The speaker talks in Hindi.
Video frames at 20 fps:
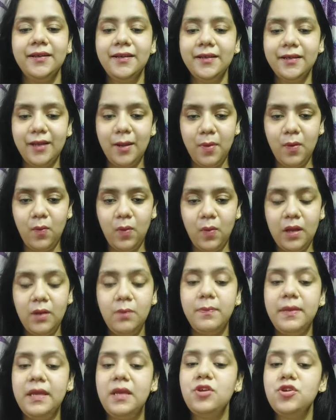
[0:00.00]
नंबर वन
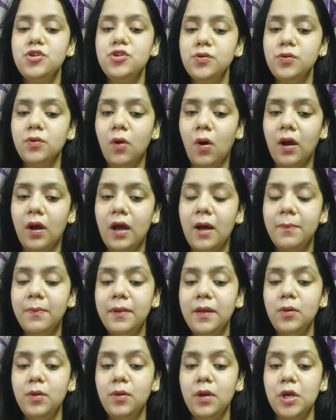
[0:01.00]
बीइंग टू लॉन्ग अपने
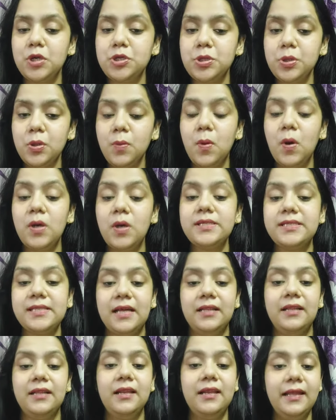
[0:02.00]
इंट्रोडक्शन को बहुत
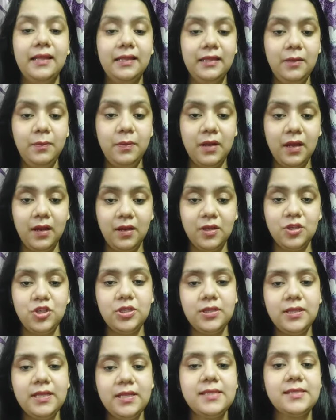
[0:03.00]
ज़्यादा लेंदी बनाना
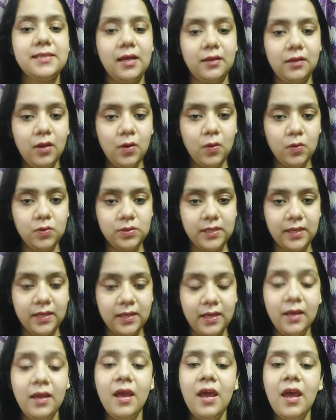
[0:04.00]
जितना ज़्यादा हो
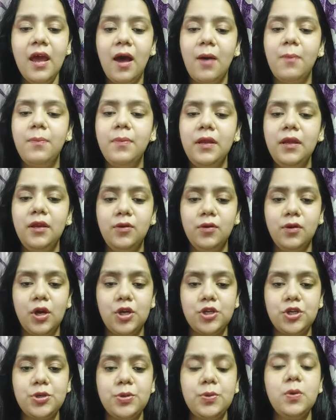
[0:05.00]
सके अपने
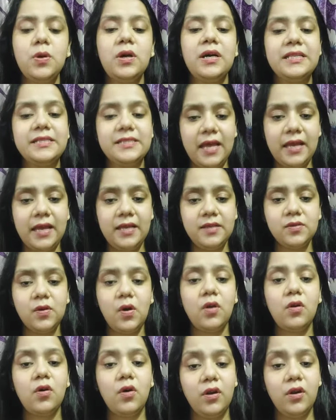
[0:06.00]
इंट्रोडक्शन को कंसाइज और
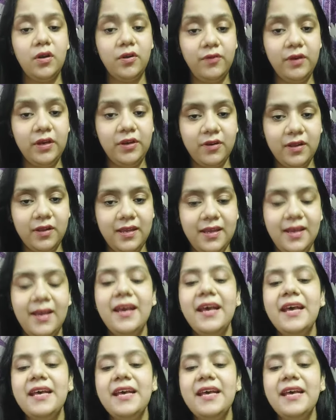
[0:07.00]
कॉन्क्रीट रखिए